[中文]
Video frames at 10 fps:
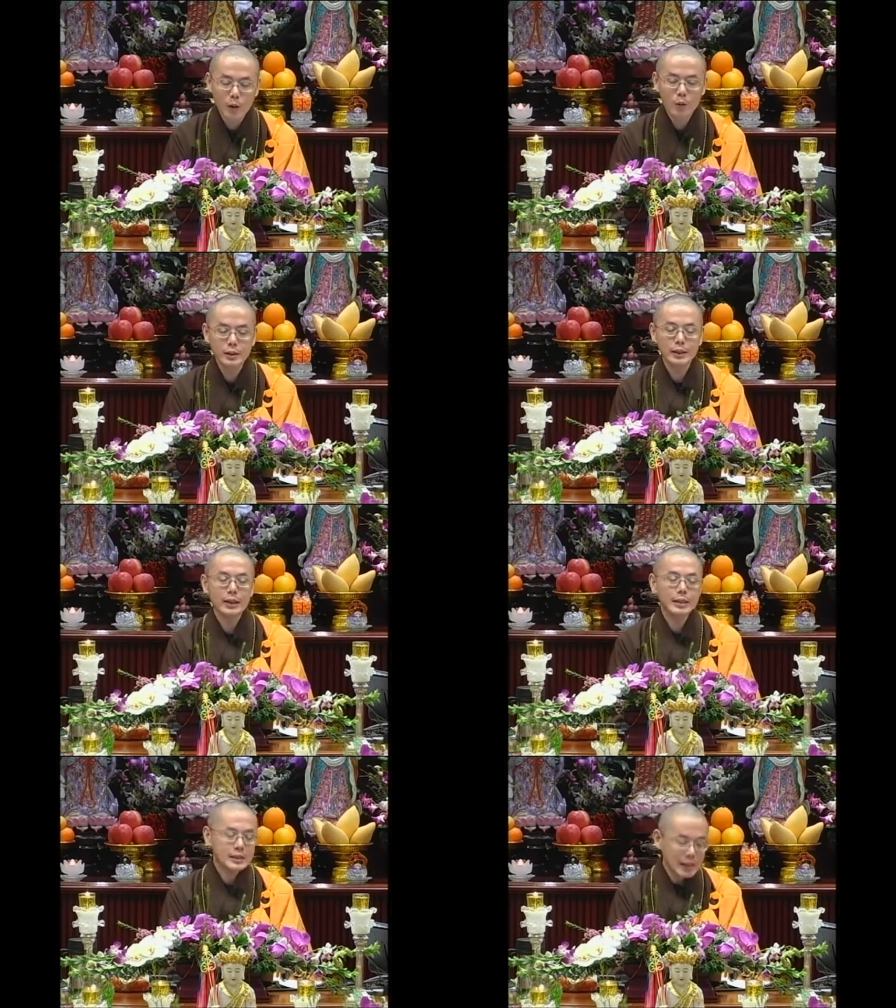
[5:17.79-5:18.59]
或是一
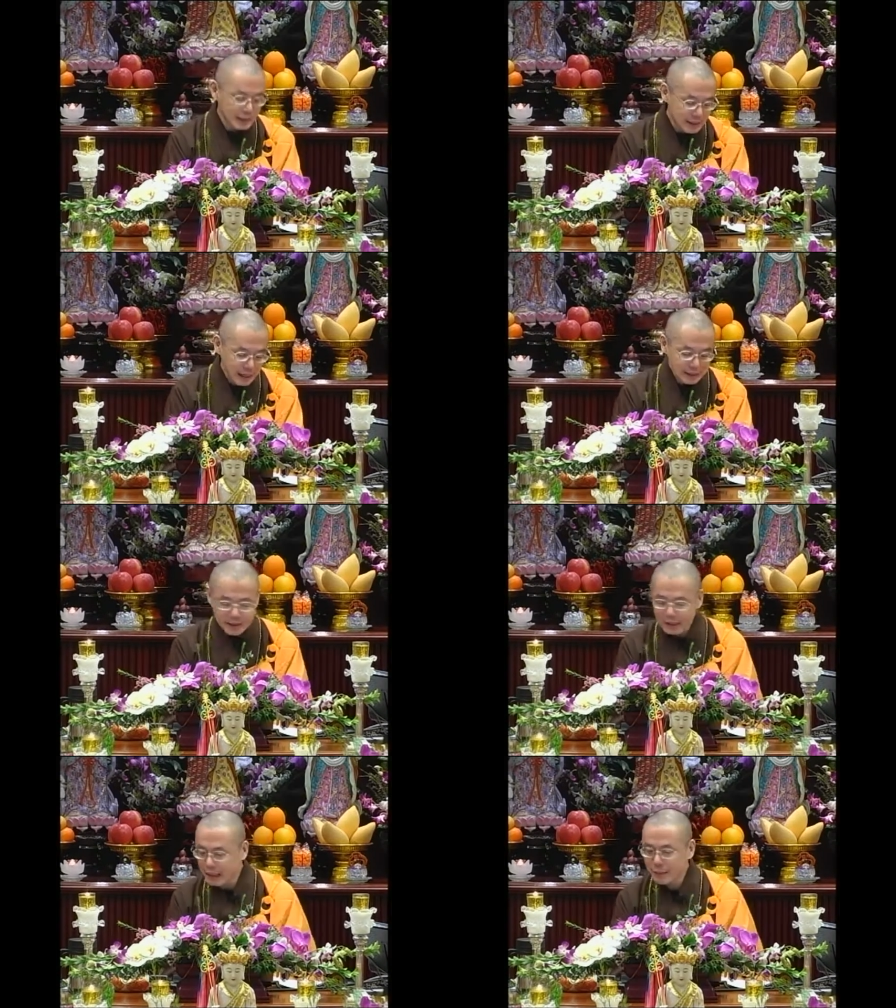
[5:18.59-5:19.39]
个脏脏
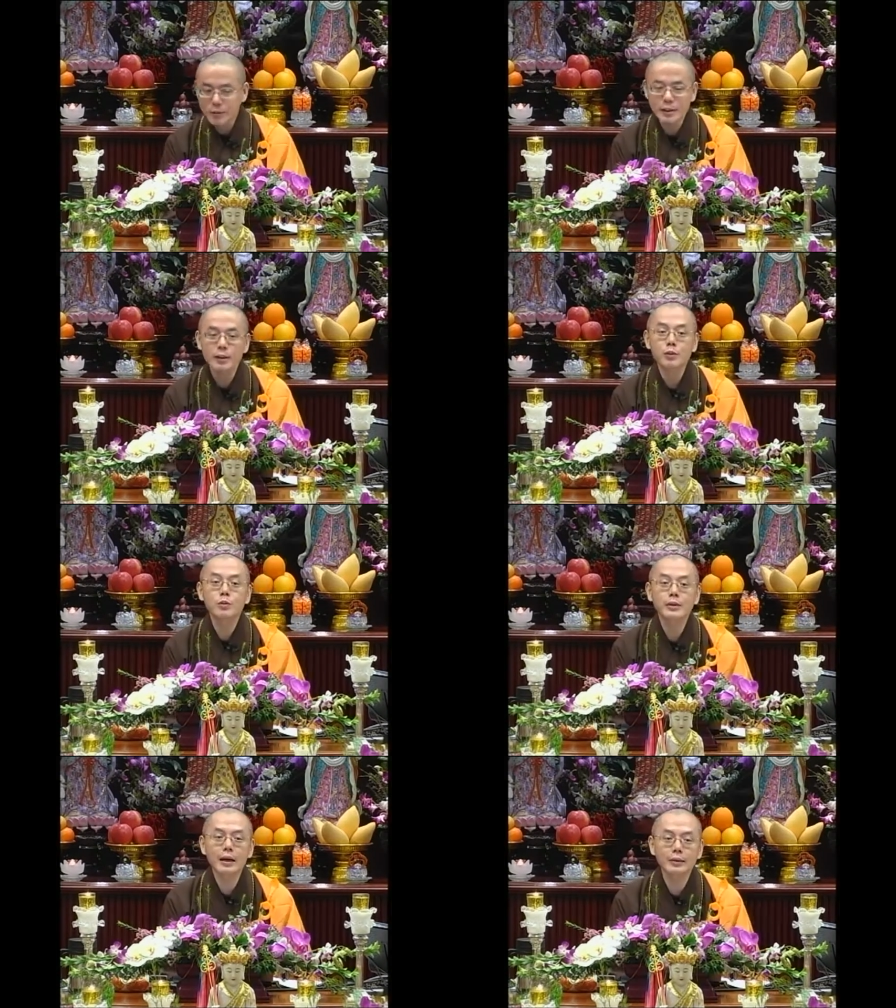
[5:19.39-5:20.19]
人家看不起的
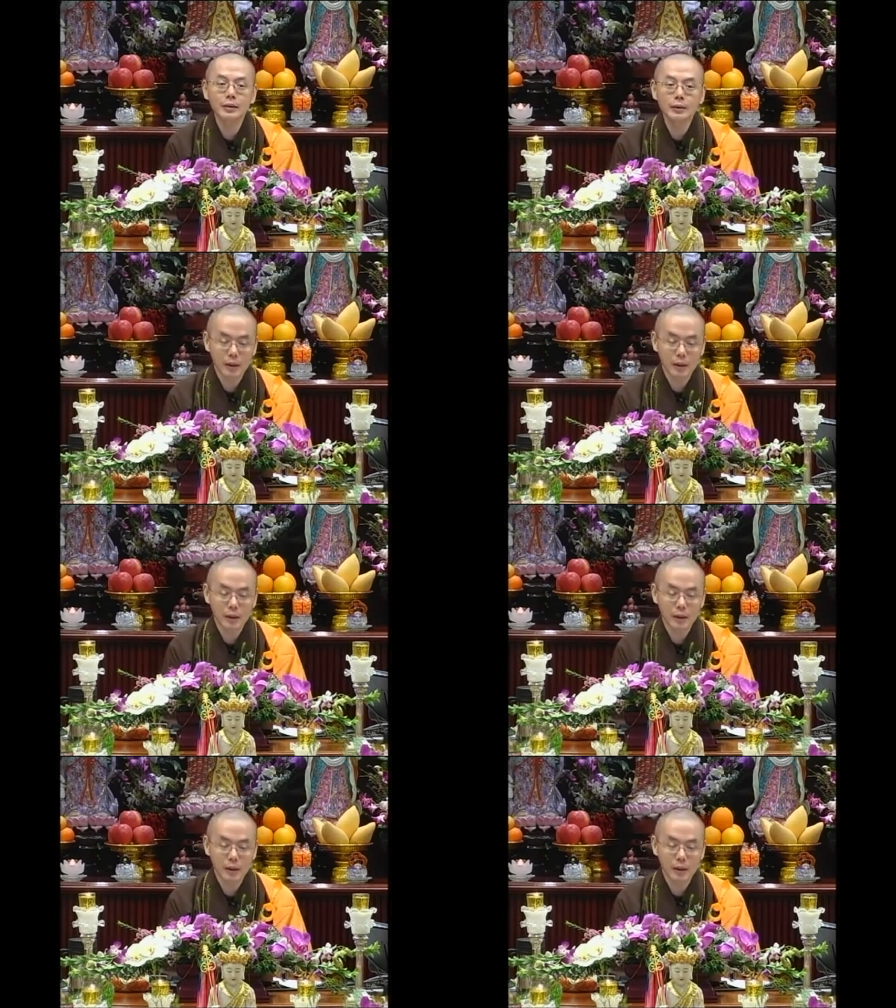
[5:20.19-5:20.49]
出家人，